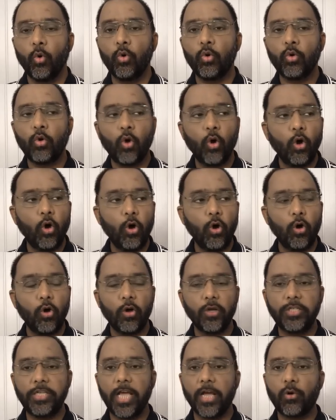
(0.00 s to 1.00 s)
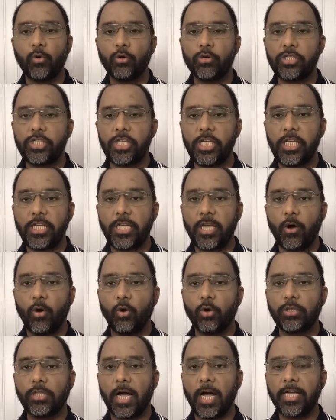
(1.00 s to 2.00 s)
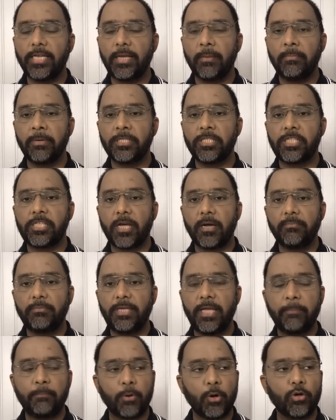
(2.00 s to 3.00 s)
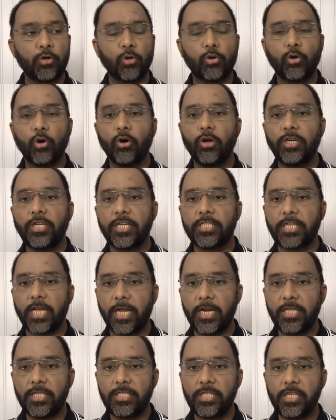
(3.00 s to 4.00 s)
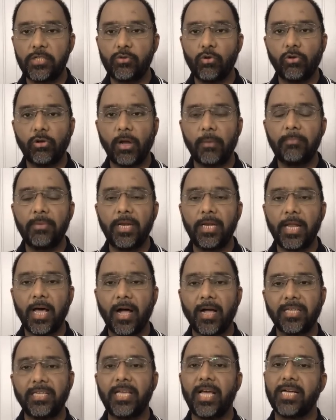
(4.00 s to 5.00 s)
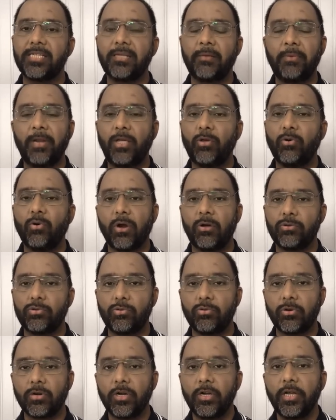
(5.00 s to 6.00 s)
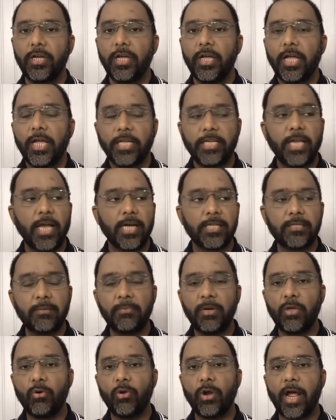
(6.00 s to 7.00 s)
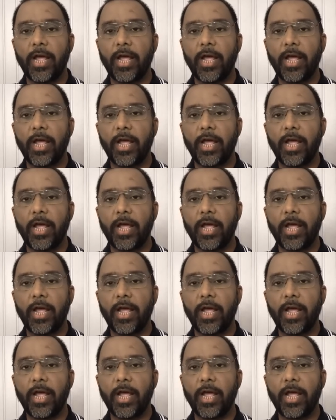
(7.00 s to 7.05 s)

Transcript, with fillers: उनको ये कुर्सी ये अहदा ये मनसब ये प्रोटोकॉल ये सारी चीजों का मिलना ये हजम नहीं हो रहा हजूर ये हजम नहीं हो